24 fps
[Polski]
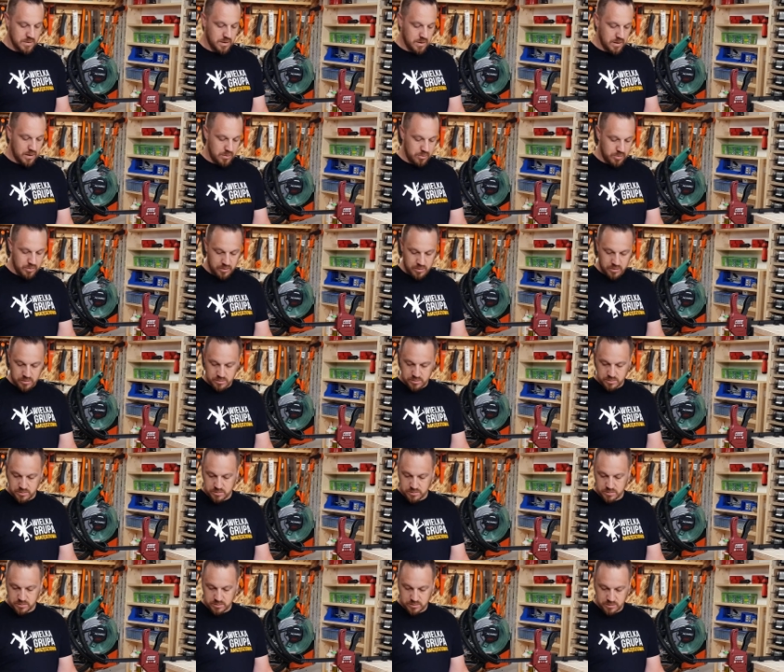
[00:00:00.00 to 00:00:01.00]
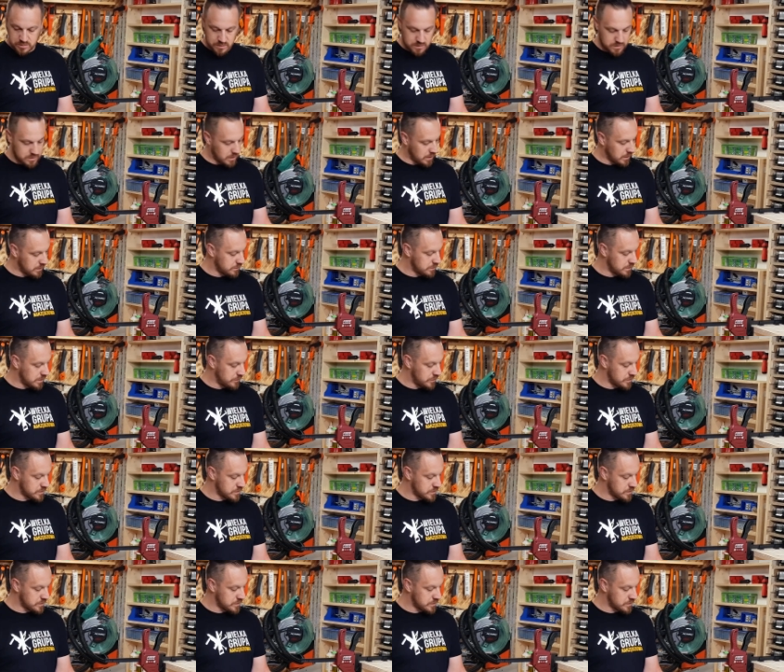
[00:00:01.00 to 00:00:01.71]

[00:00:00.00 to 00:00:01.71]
albo tak na